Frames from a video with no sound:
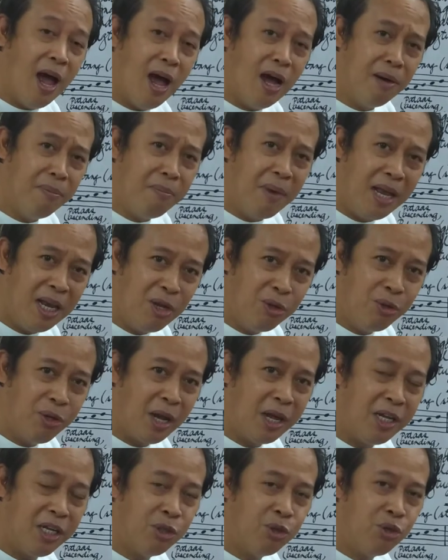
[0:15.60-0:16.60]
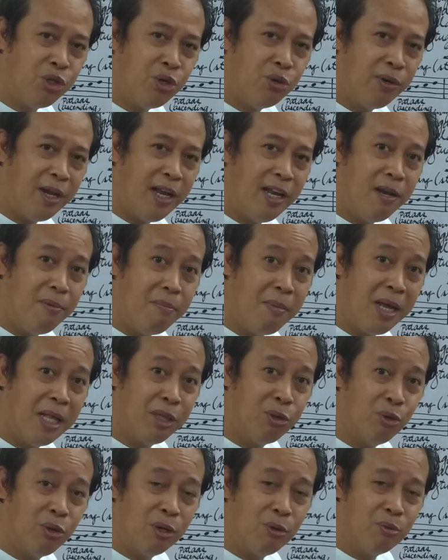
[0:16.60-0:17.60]
Ang melody ay ito yung
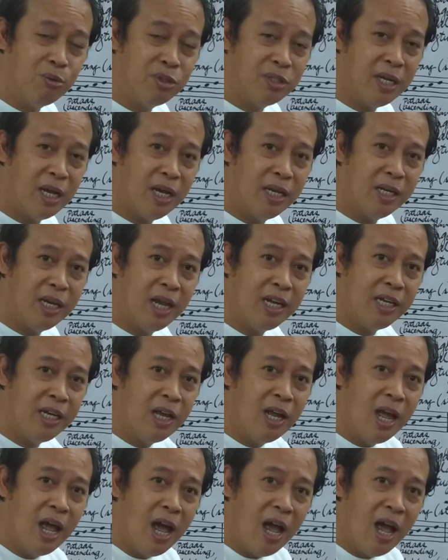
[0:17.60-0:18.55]
elemento na kung saan ay